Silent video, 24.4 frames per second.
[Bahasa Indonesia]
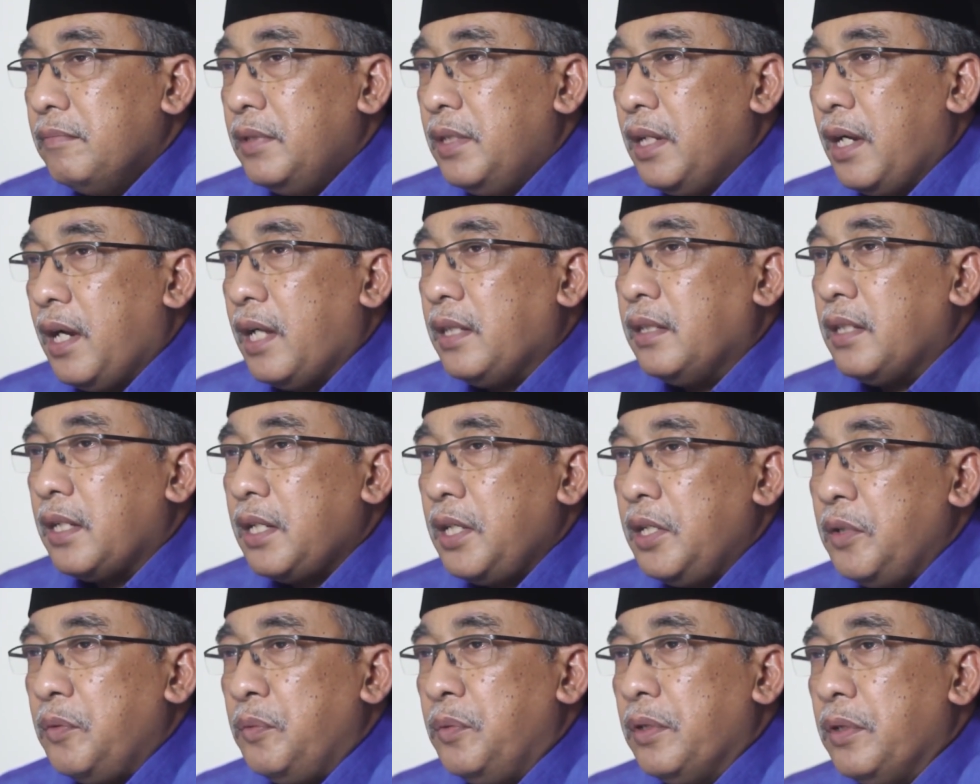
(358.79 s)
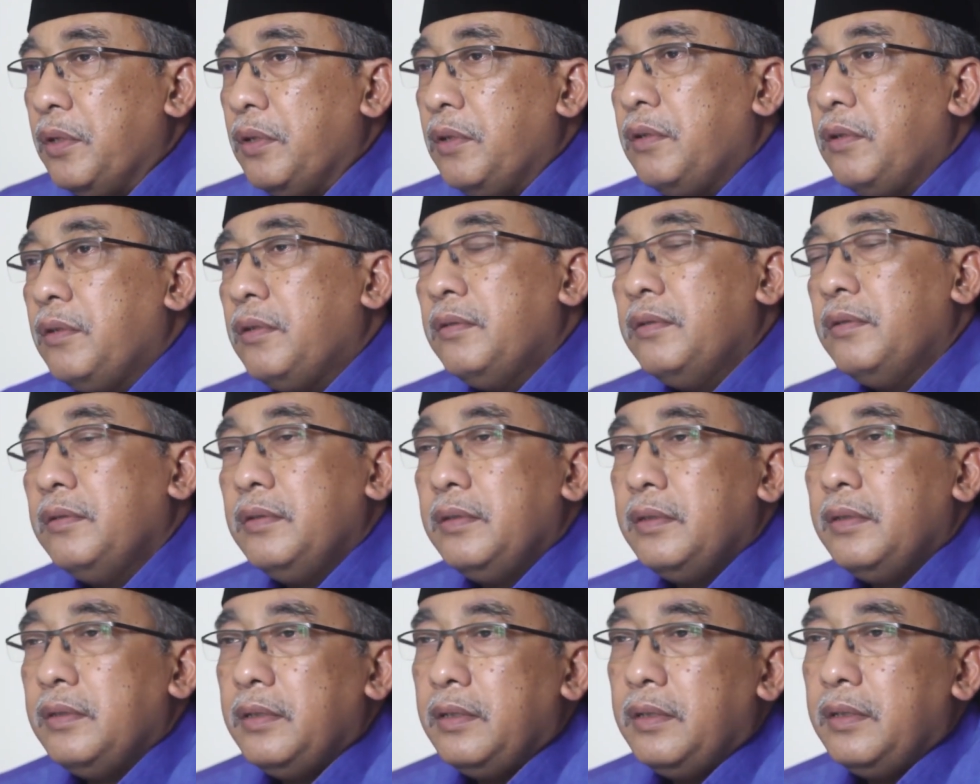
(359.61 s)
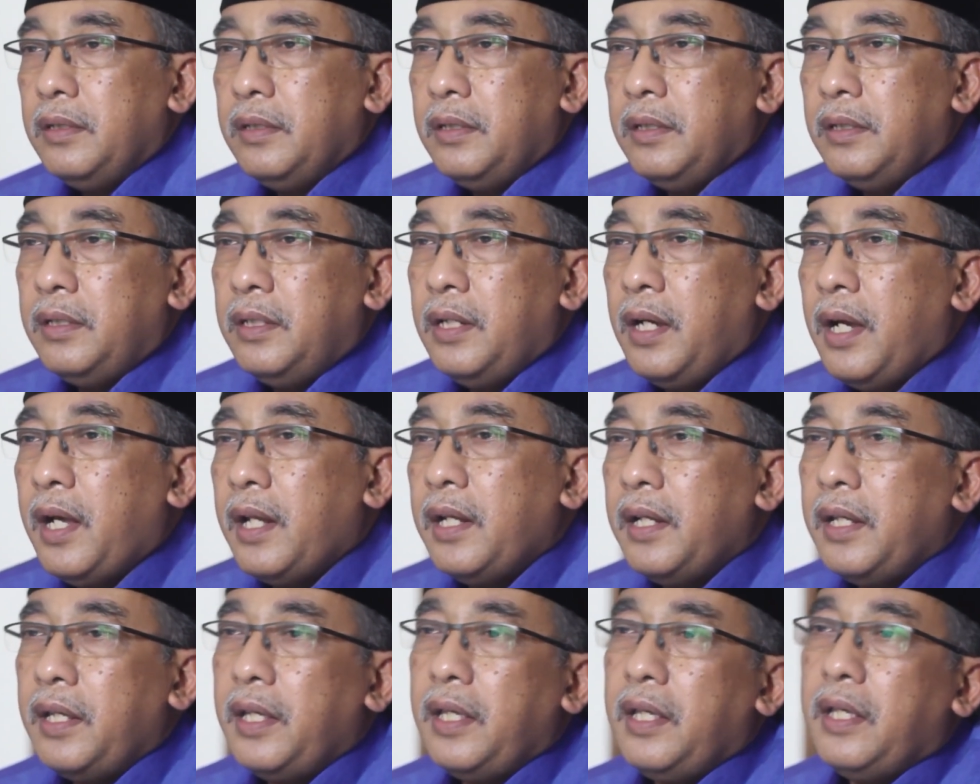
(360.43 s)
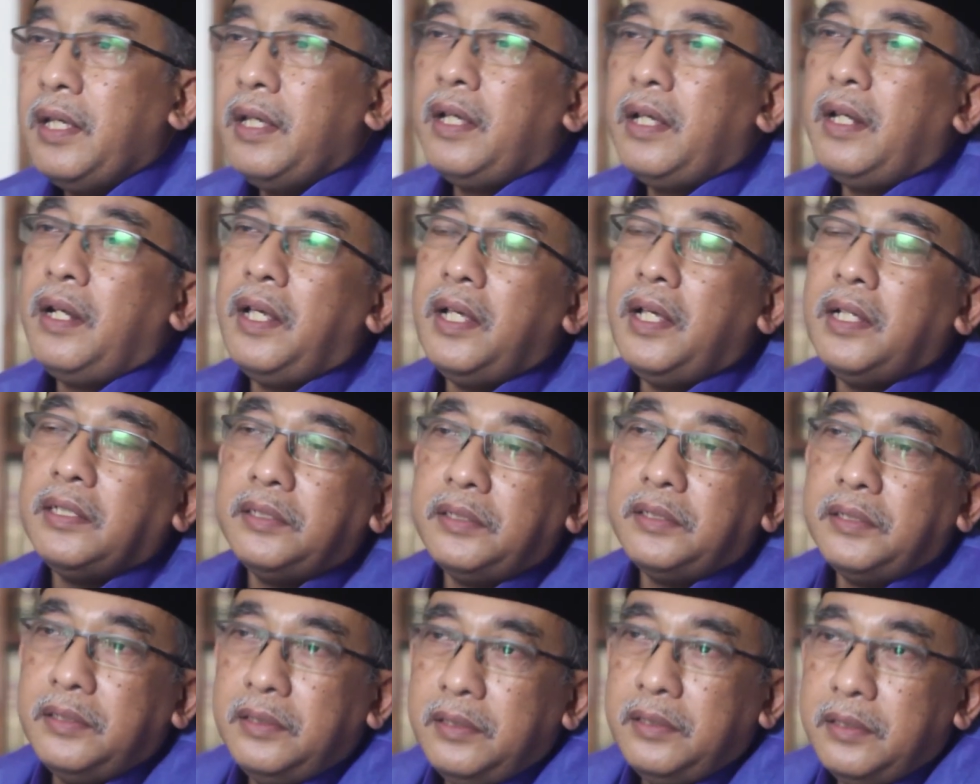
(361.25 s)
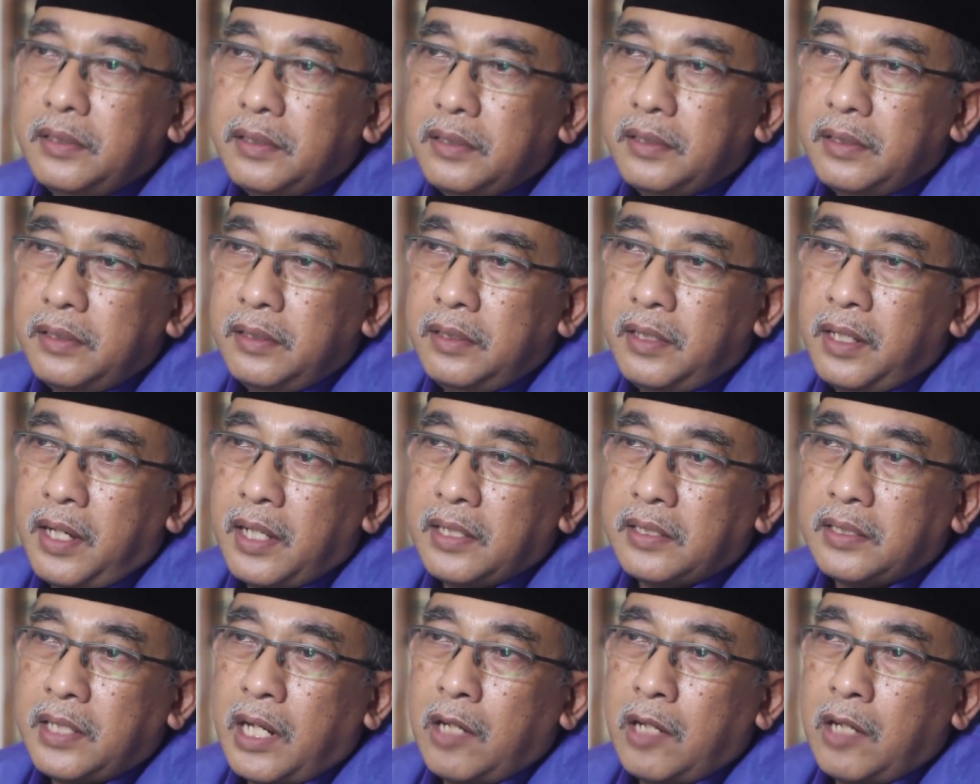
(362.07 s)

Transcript: Dengan ridho, dengan ikhlas, dengan